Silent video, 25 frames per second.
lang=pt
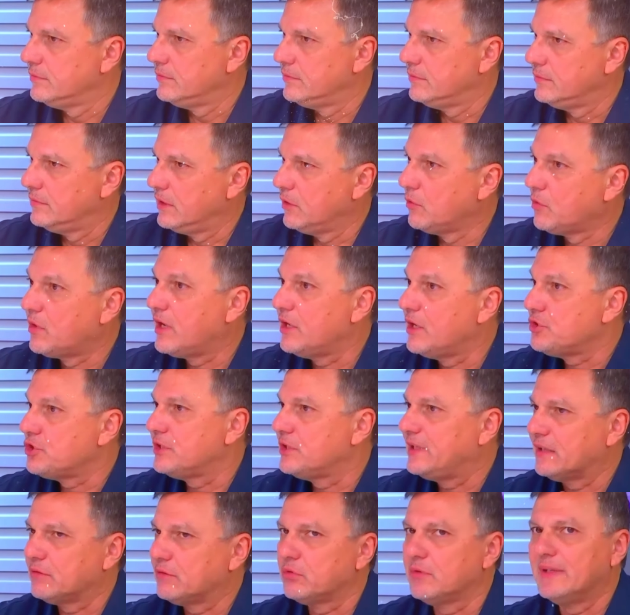É um
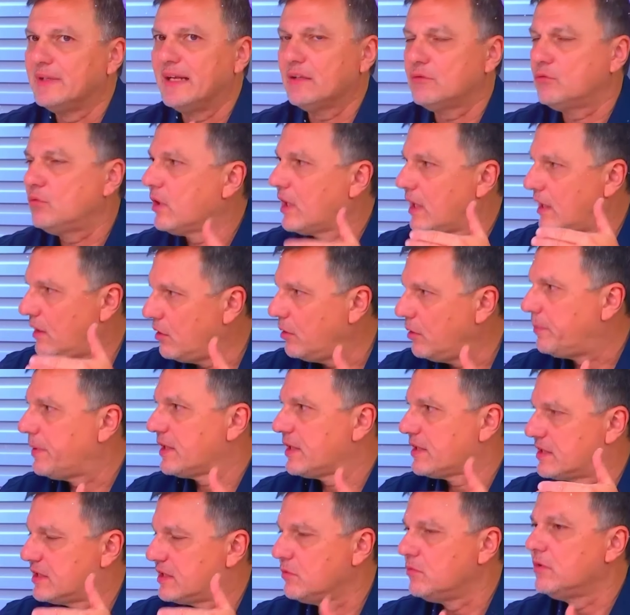candidato natural
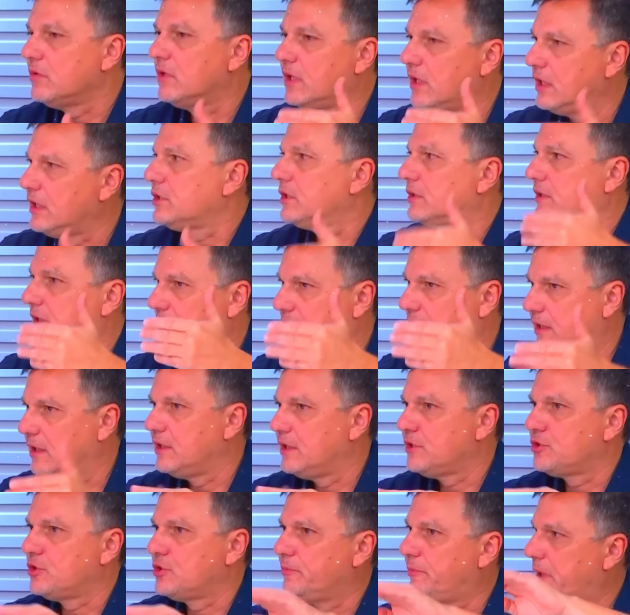para ser um grande
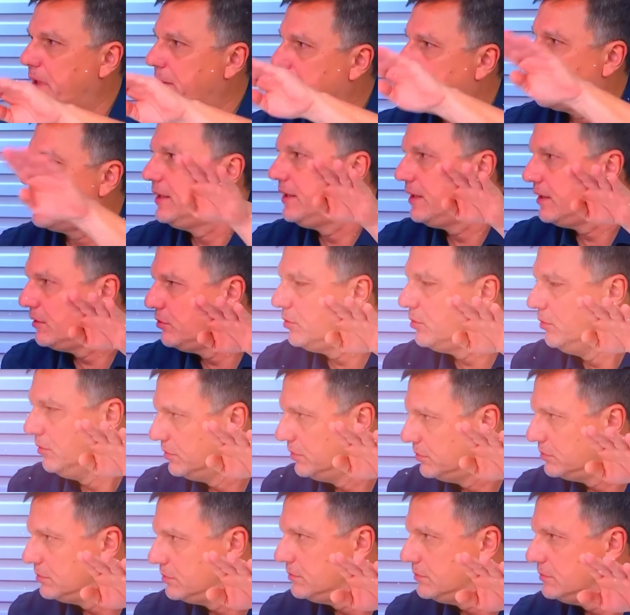atacante de primeira linha no
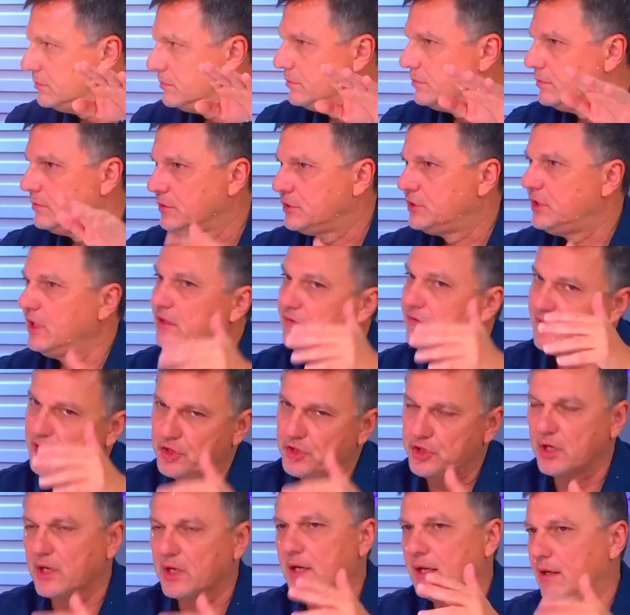mundo. Se ele vai
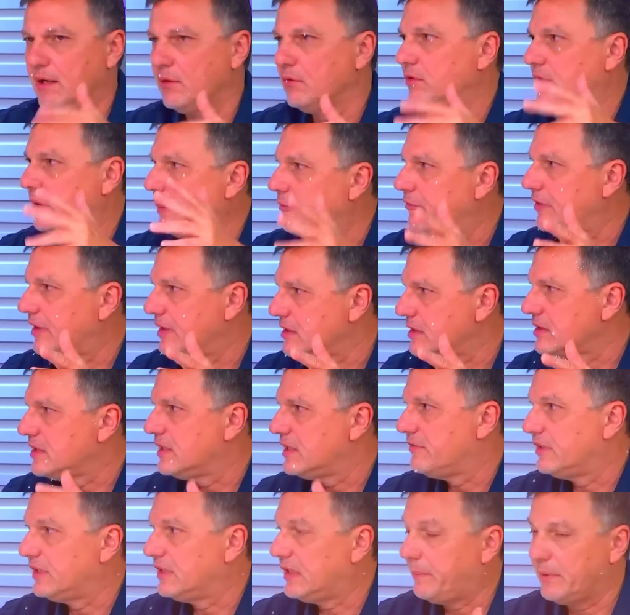chegar, o tempo vai
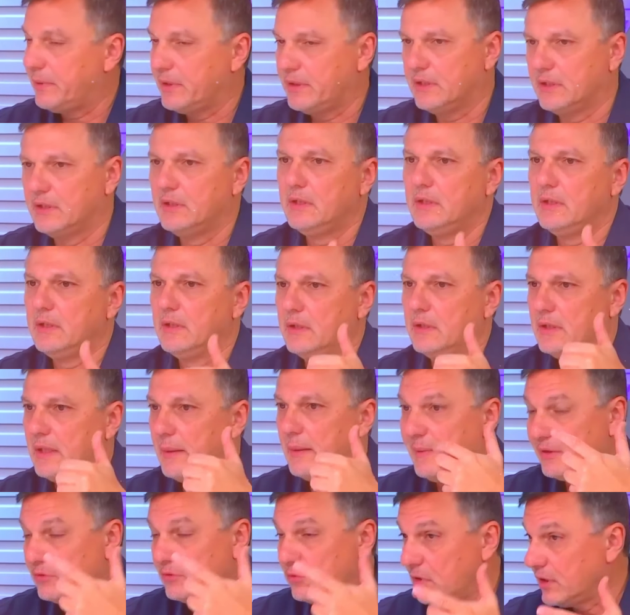dizer. Vai depender da
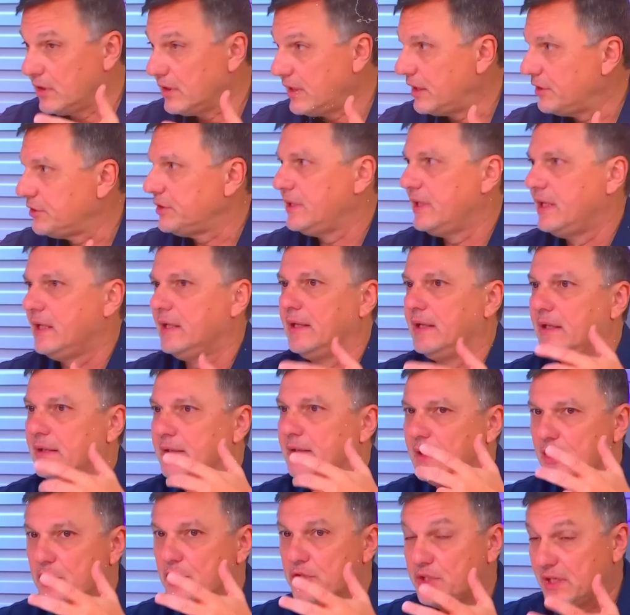maturidade dele, da
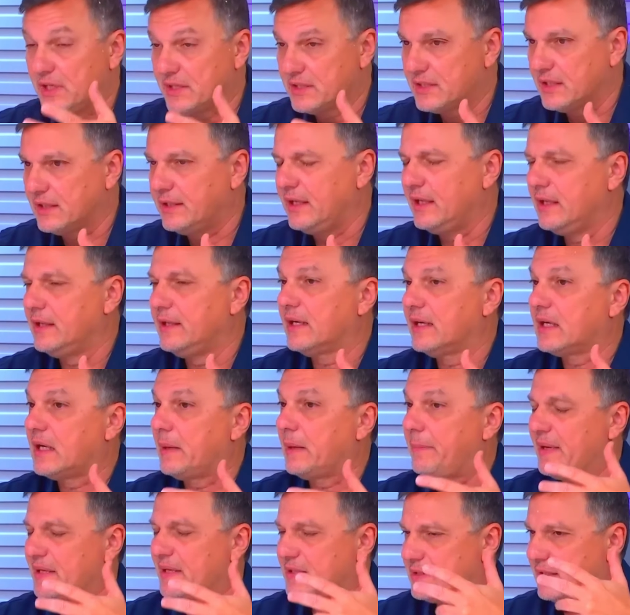inteligência dele, da
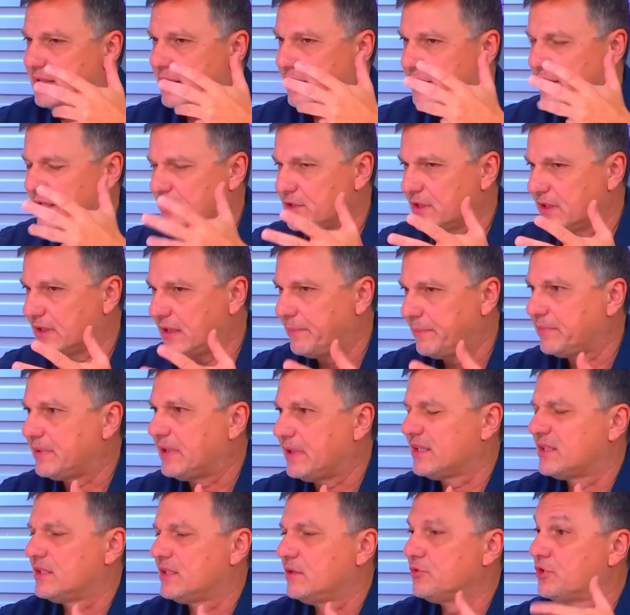capacidade dele de
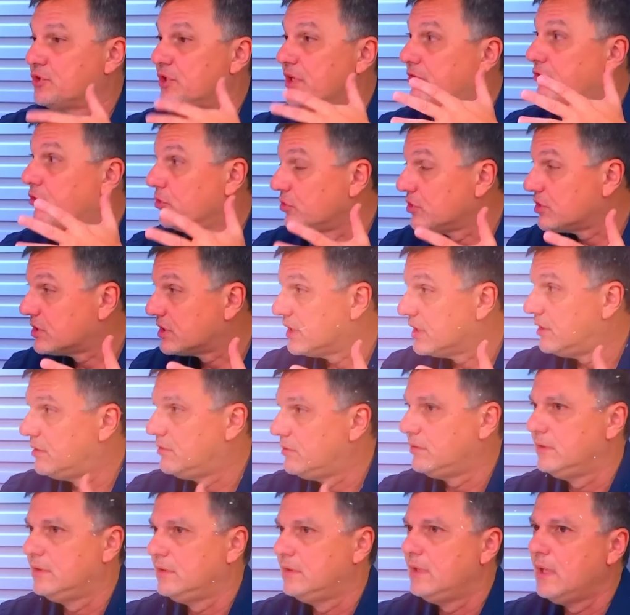adaptação, de
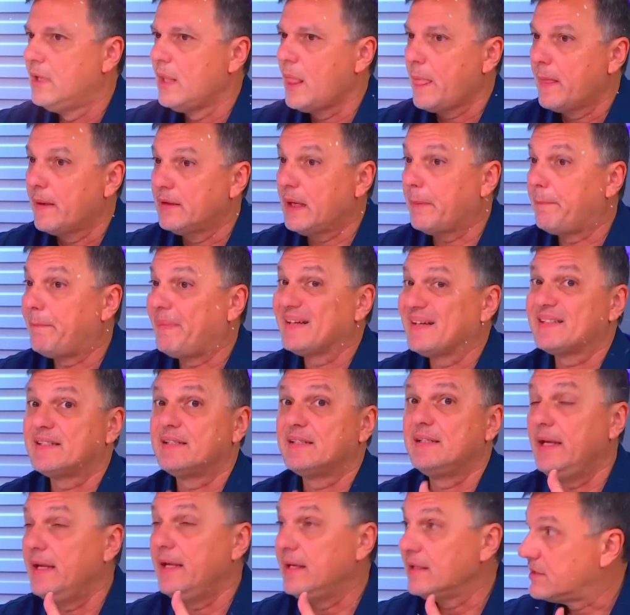evolução, da
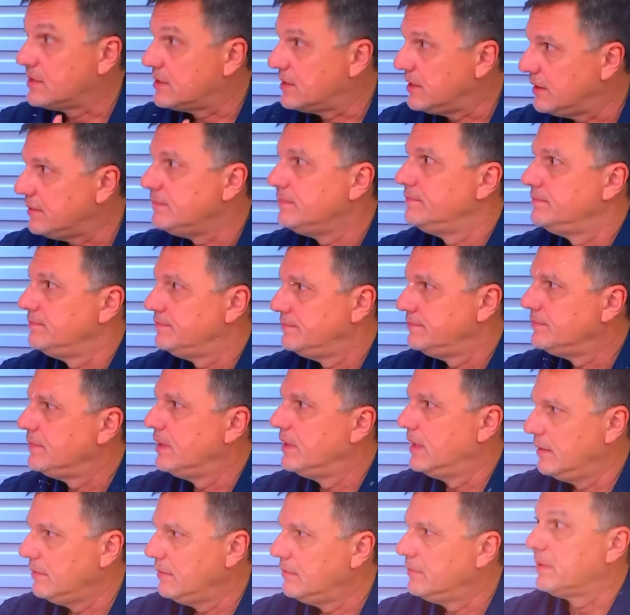paciência,
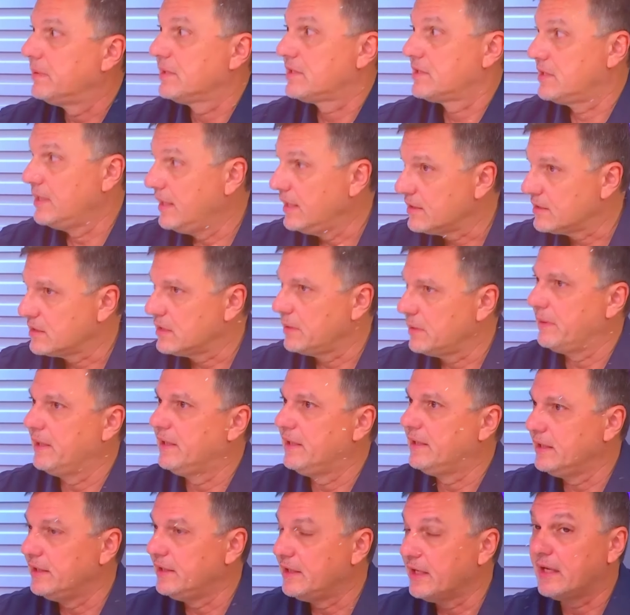né? Paciência para
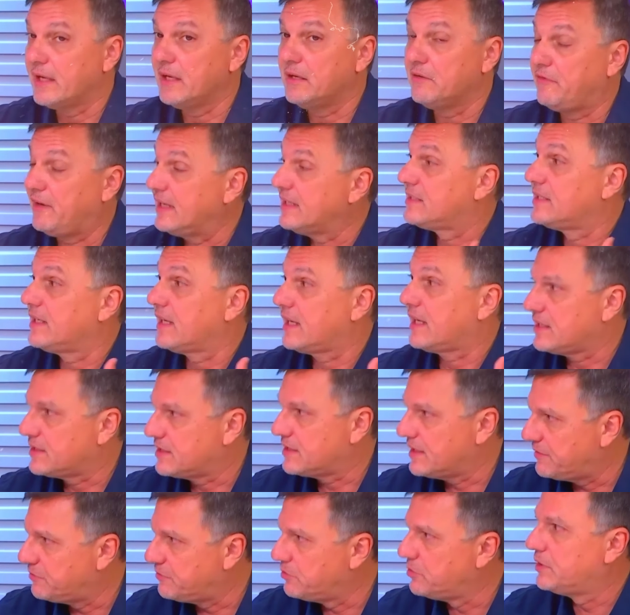entender que ele vai ser
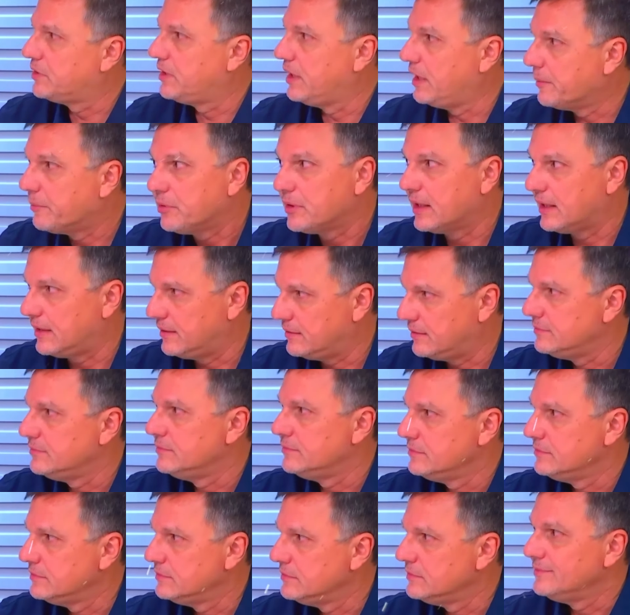reserva o tempo lá.
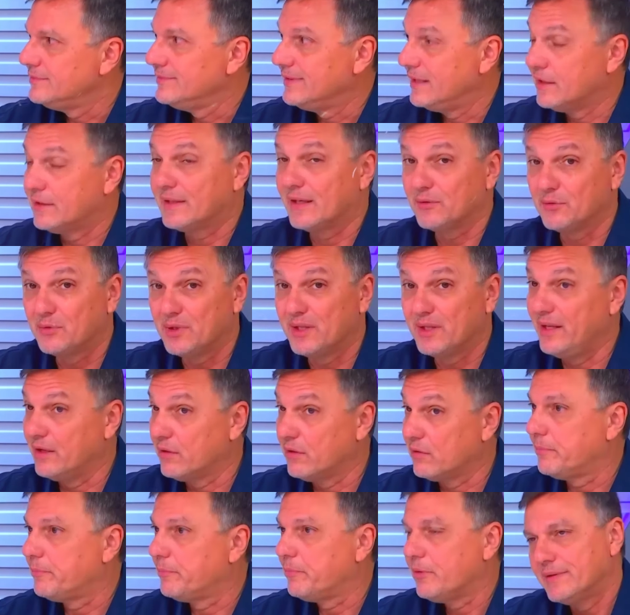Ele está no
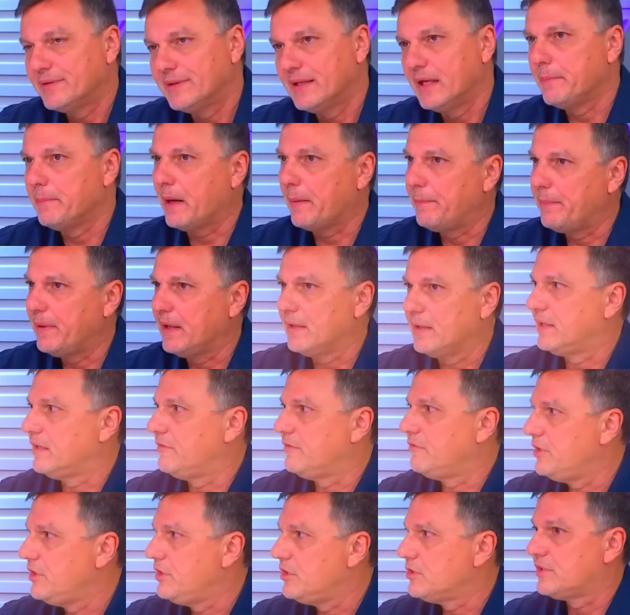elenco, pô, tem Mbappé, tem
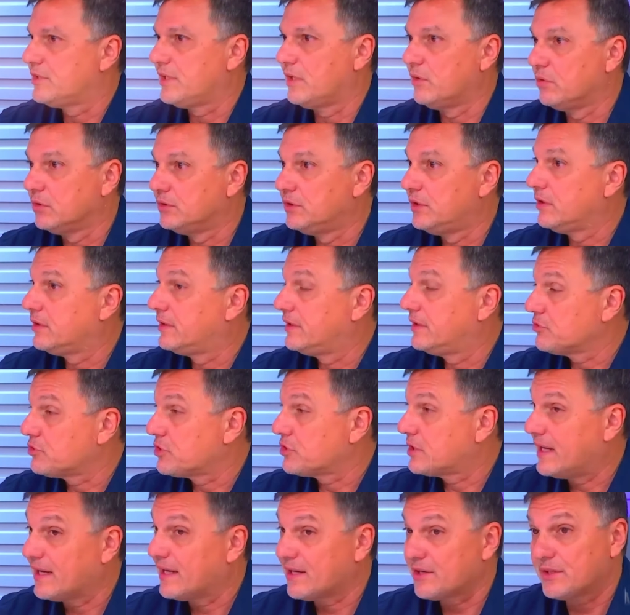Vinícius, tem Rodrigo, tem uns
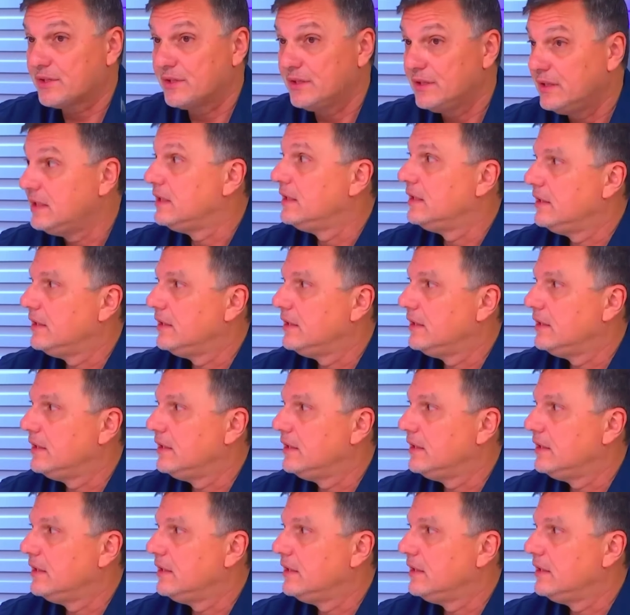caras que.